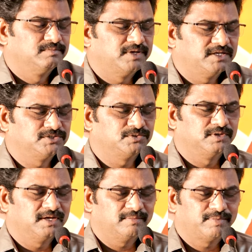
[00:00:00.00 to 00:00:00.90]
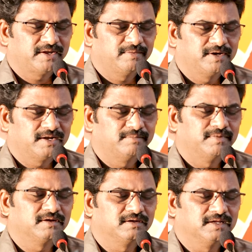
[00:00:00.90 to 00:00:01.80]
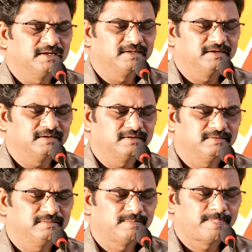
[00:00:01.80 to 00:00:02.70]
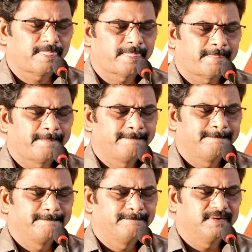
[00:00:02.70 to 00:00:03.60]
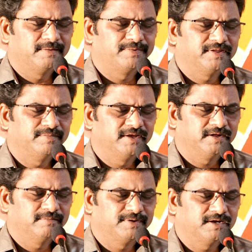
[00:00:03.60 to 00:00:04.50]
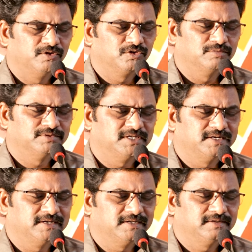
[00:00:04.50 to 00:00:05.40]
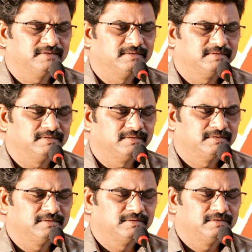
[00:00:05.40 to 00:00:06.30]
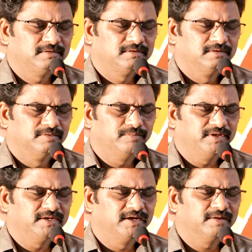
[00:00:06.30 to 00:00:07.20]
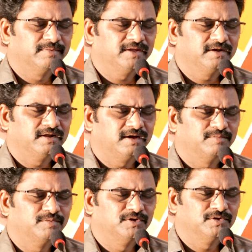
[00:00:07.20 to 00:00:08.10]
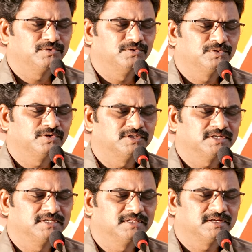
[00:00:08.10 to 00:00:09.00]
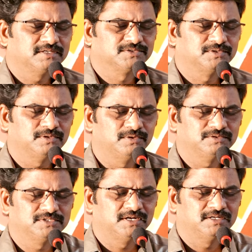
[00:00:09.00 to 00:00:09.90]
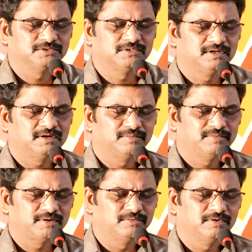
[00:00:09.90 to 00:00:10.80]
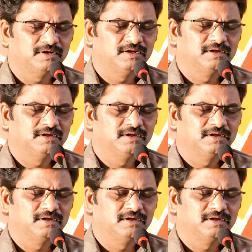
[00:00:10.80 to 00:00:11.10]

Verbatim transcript: పరిశుద్ధుడా ప్రేమ నమ్మకం కలిగిన మా ప్రియమైన పరలోకపు తండ్రి మీ ఘనమైన నామమునకు కృతజ్ఞతాస్థుతులు చెల్లిస్తున్నాం ప్రభువ